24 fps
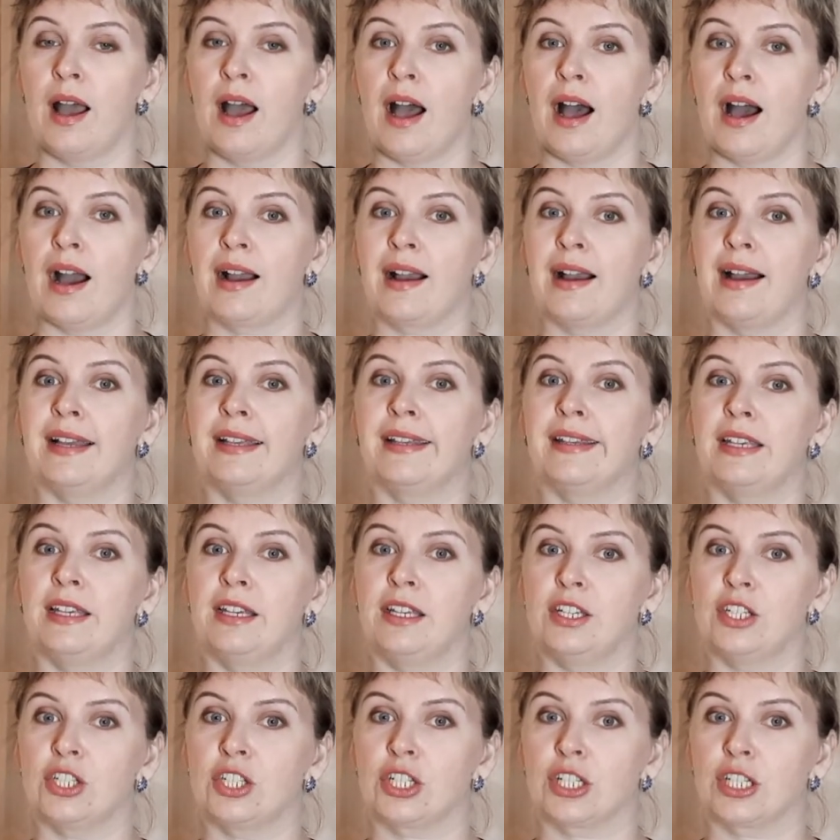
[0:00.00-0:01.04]
а
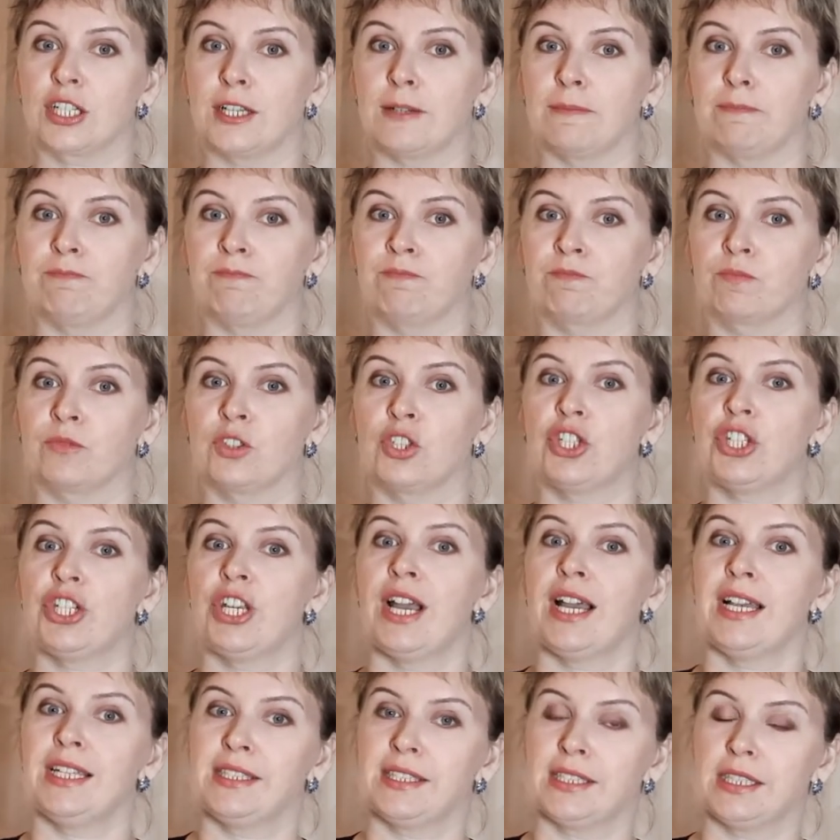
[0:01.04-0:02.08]
какие же
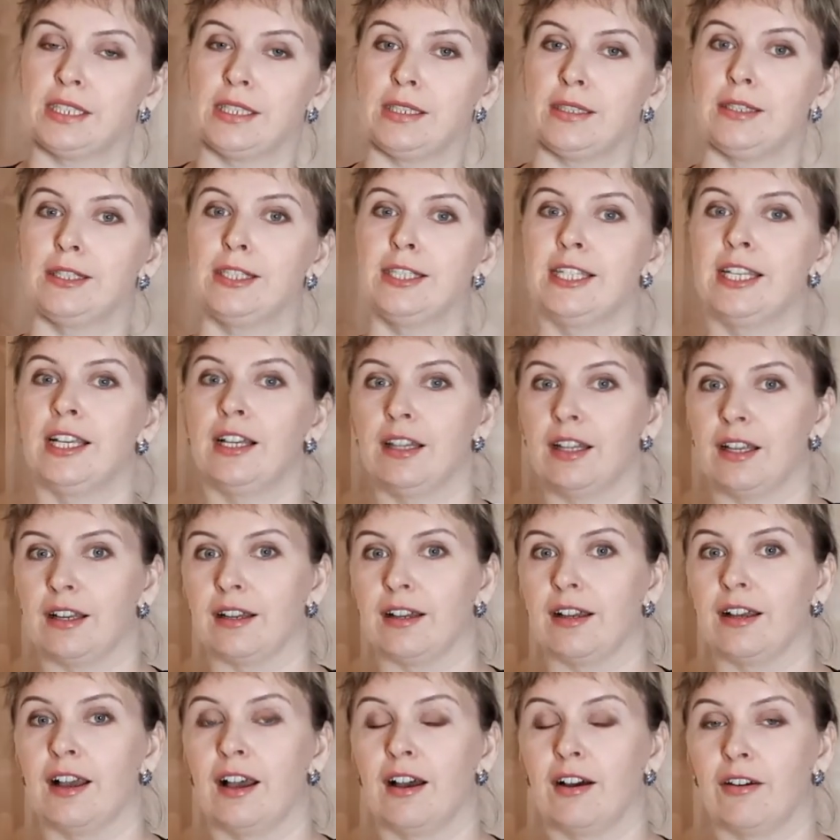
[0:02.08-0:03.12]
части
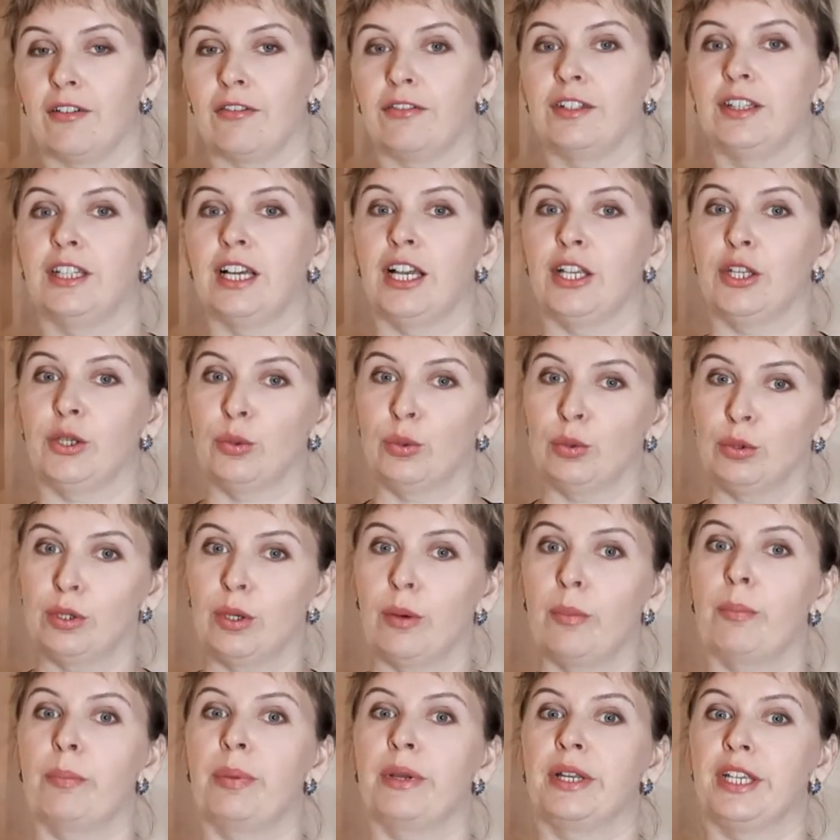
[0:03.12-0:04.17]
тела выдают
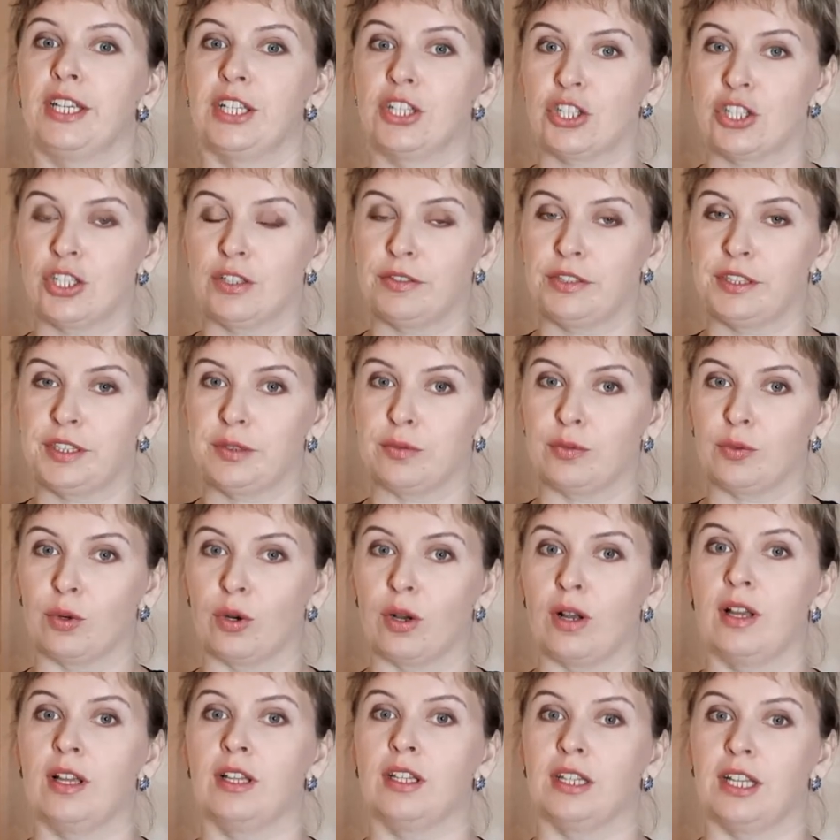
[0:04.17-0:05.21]
прежде
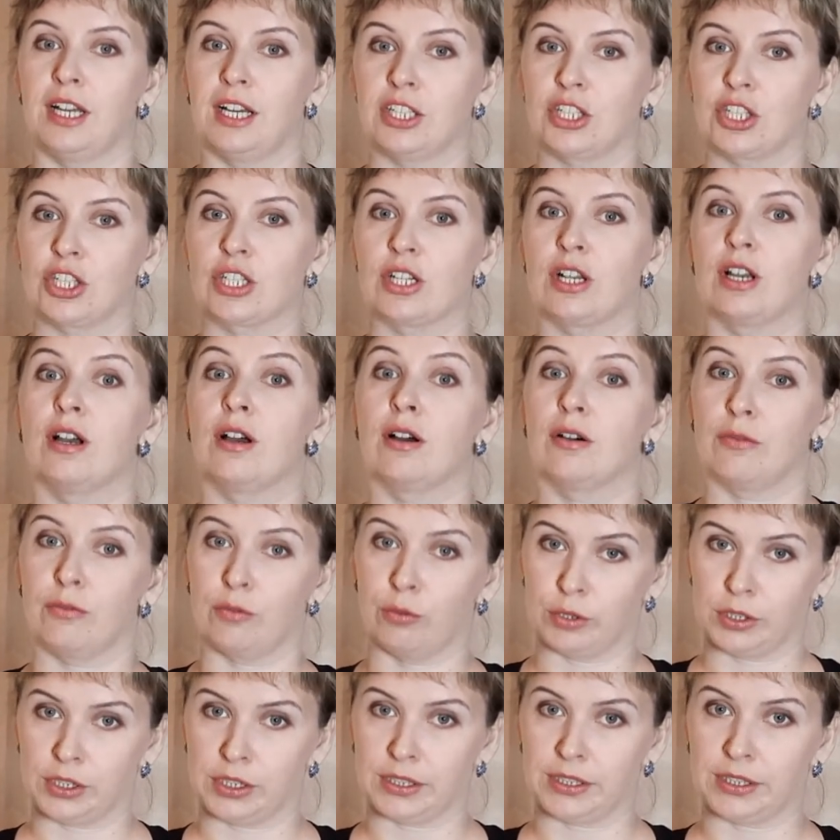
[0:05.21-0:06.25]
всего наш
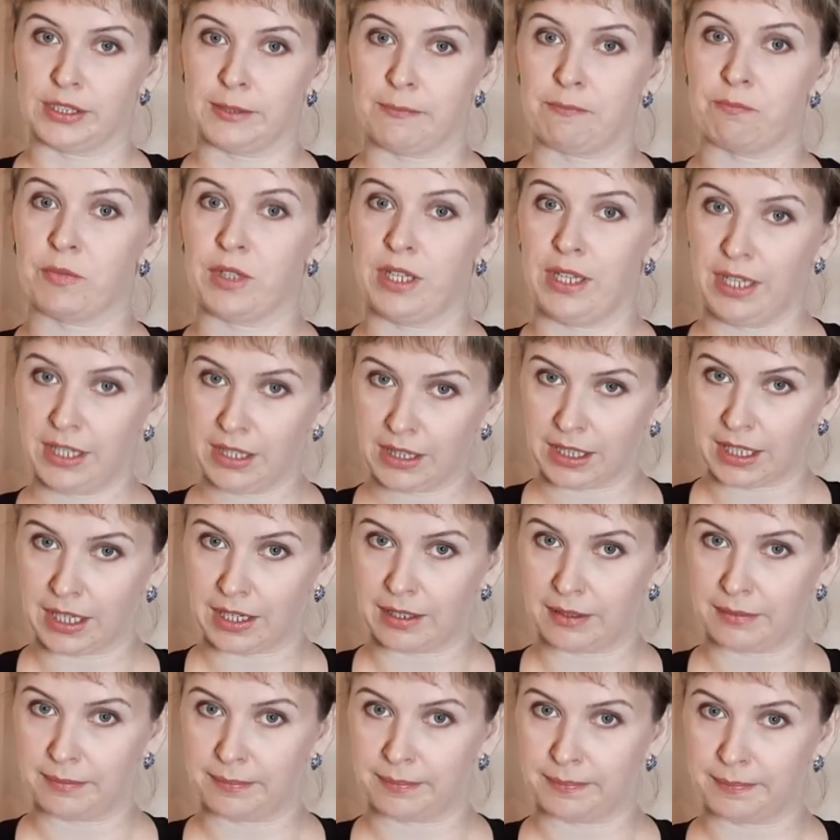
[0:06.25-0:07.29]
возраст.
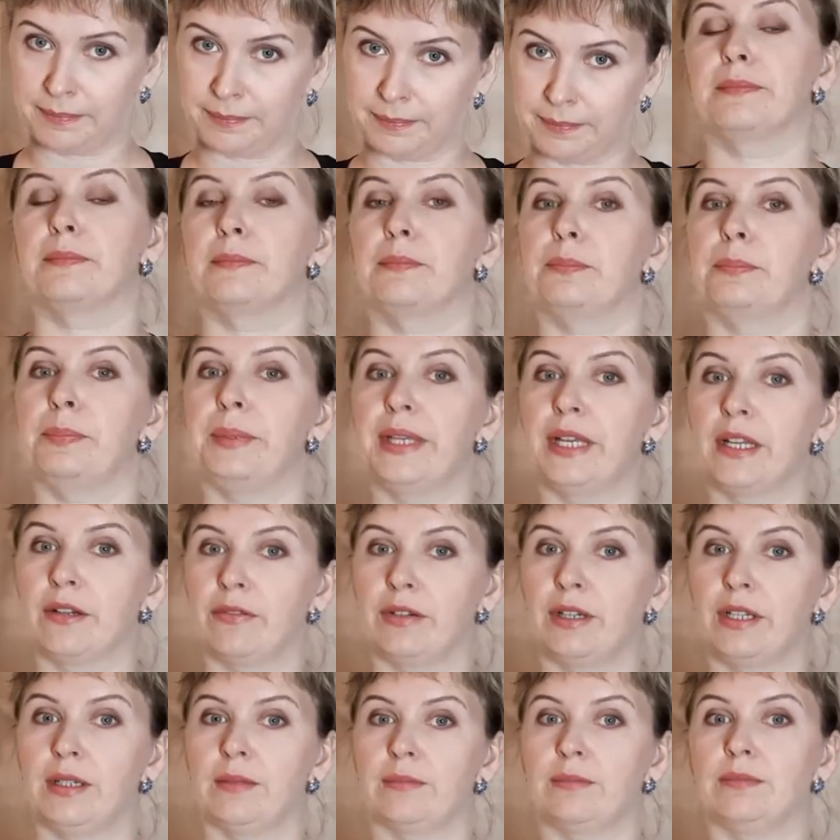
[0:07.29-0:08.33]
Итак,
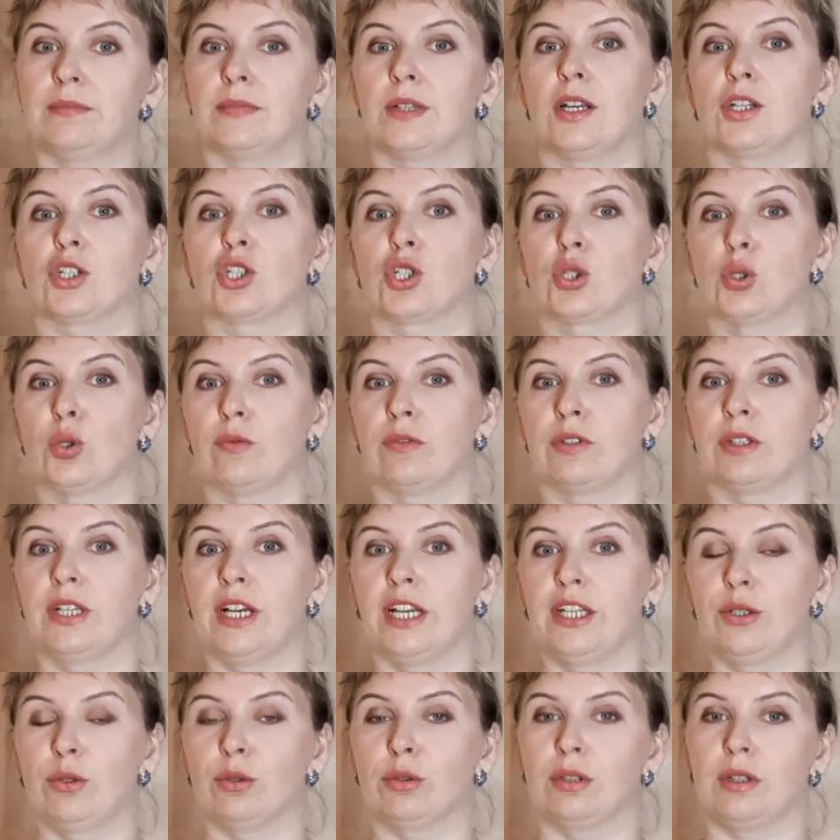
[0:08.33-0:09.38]
первое, что
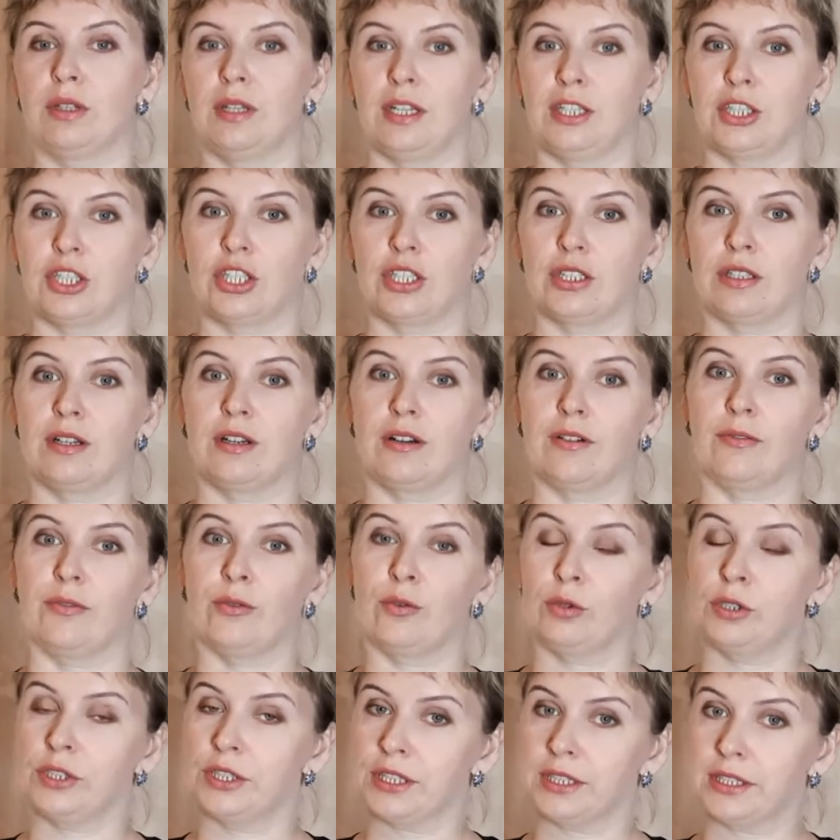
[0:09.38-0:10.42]
выдает наш
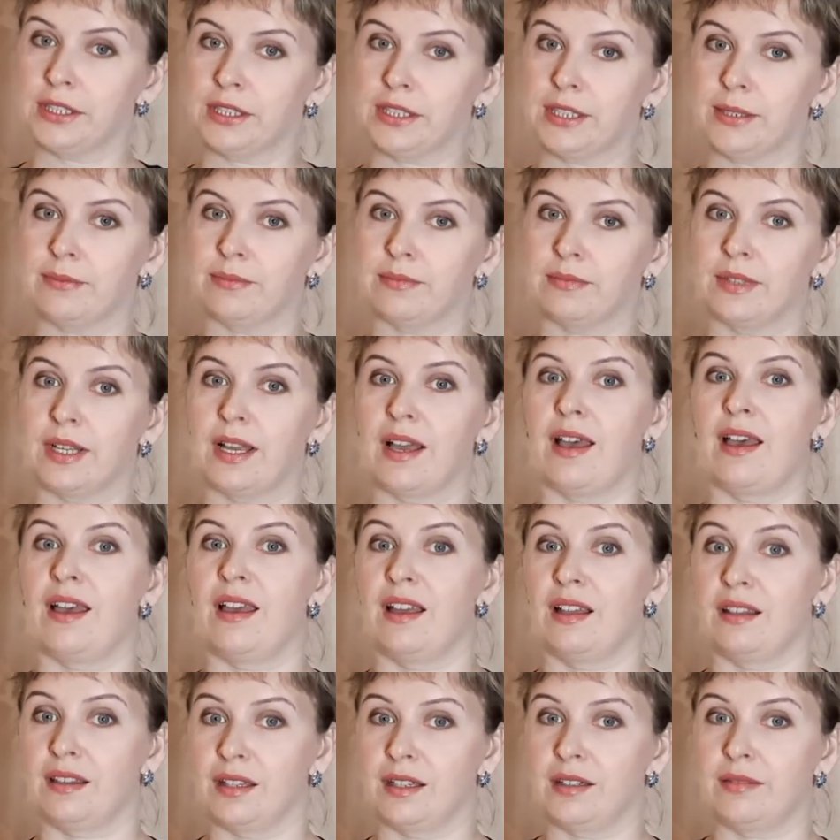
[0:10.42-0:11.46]
возраст,
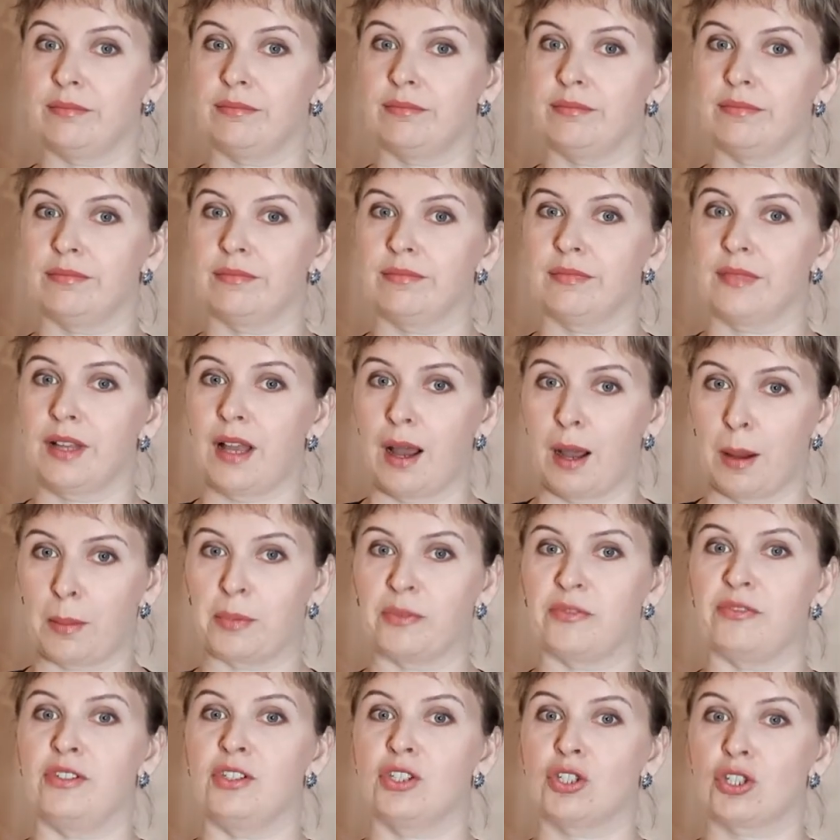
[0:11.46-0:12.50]
это
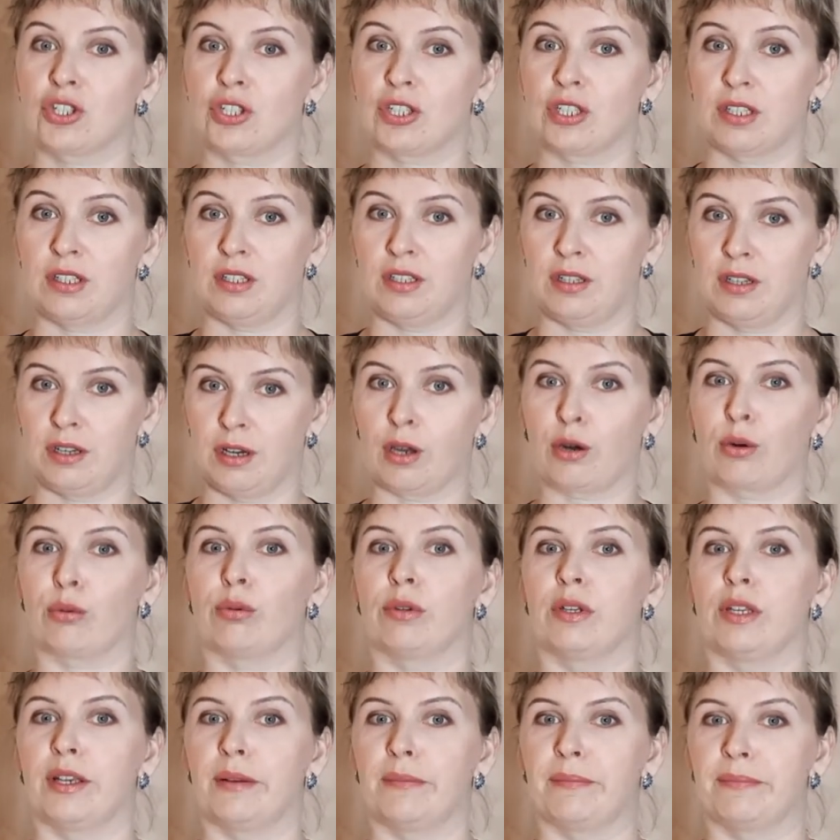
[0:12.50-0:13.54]
обвисшие
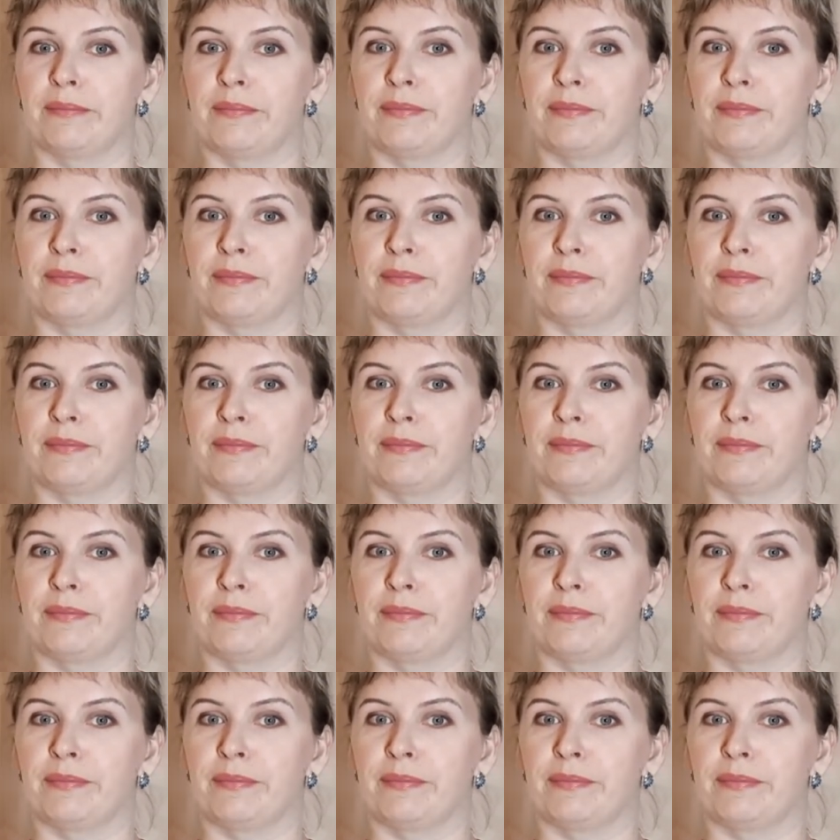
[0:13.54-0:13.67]
руки.